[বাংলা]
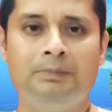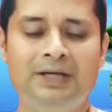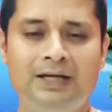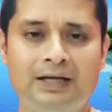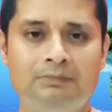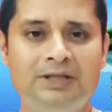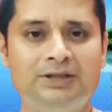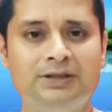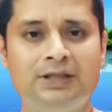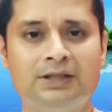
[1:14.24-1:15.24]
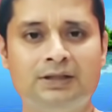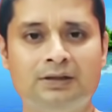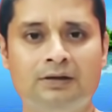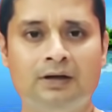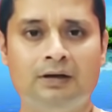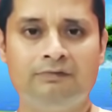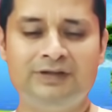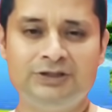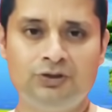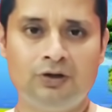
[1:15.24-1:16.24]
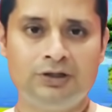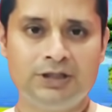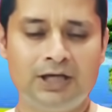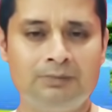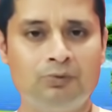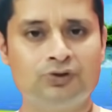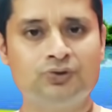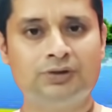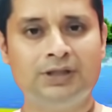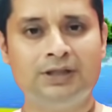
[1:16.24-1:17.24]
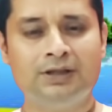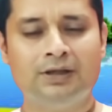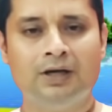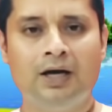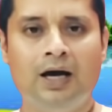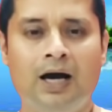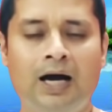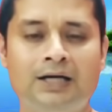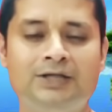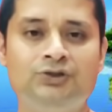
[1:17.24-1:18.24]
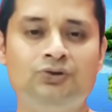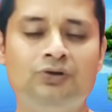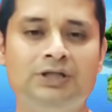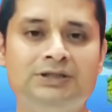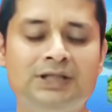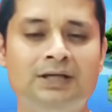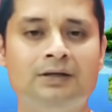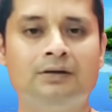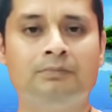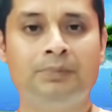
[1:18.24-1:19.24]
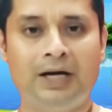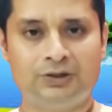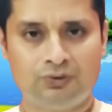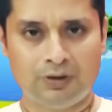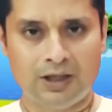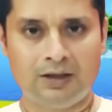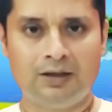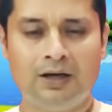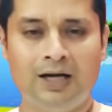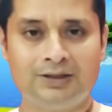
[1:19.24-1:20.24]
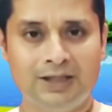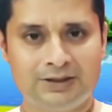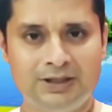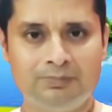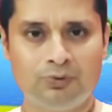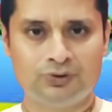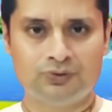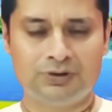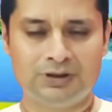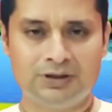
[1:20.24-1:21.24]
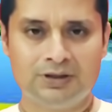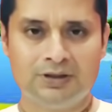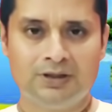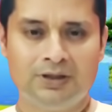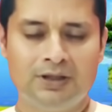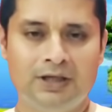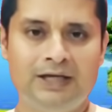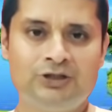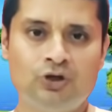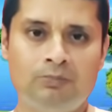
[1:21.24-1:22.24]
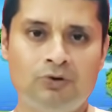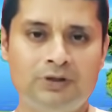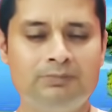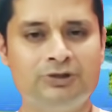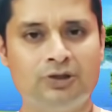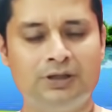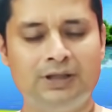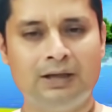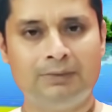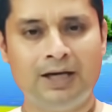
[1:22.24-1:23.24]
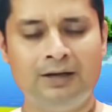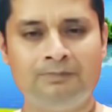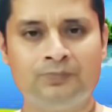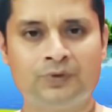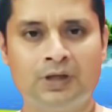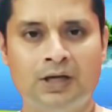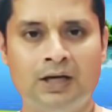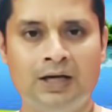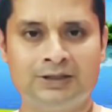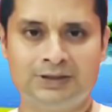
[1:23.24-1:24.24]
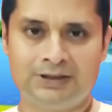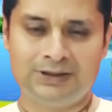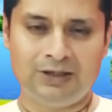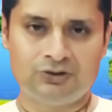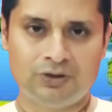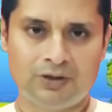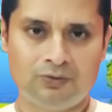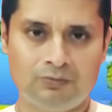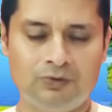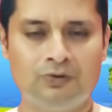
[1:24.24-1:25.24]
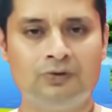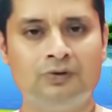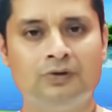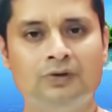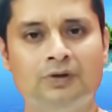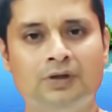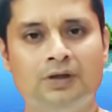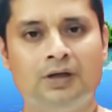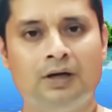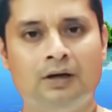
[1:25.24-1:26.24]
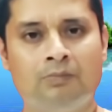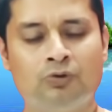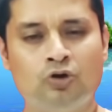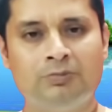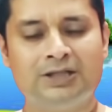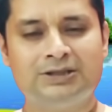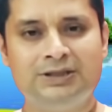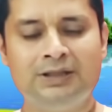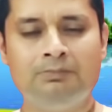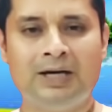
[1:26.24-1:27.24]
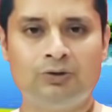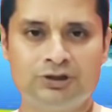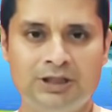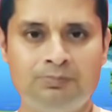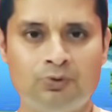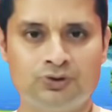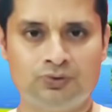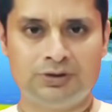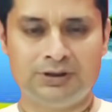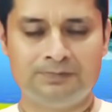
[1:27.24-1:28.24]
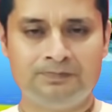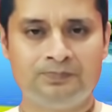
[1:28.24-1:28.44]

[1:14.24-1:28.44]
বিজ্ঞান ভিত্তিক ফিজিওলজিক্যাল প্রস্তুতি আর কিছু রয়েছে প্রার্থনা আধ্যাত্মিক প্রস্তুতি এই সবকটি বিষয় নিয়ে আমরা আস্তে আস্তে আলোচনা করব প্রথম আসছি মানসিক প্রস্তুতি